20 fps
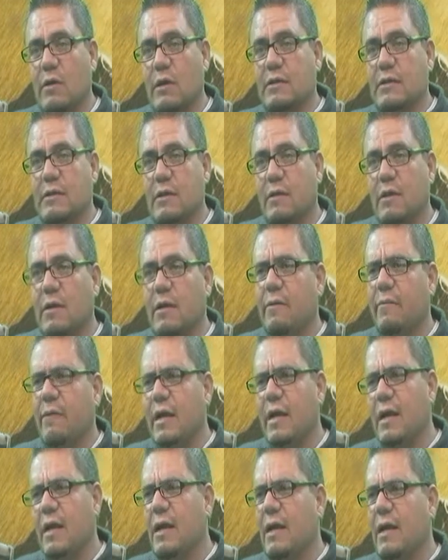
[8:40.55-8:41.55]
Porque saben
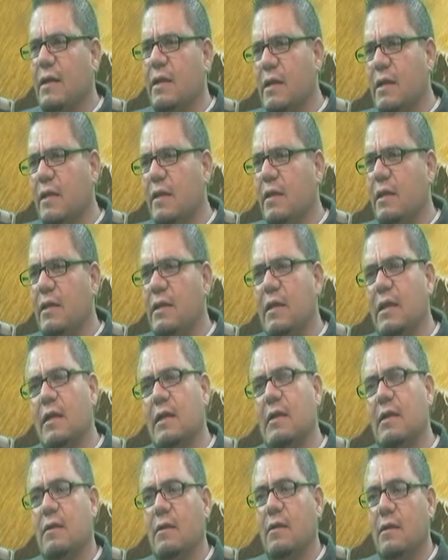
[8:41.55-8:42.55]
que va a llegar el que
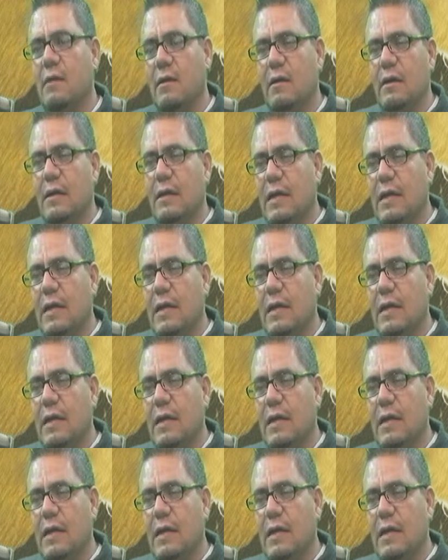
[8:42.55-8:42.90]
grita,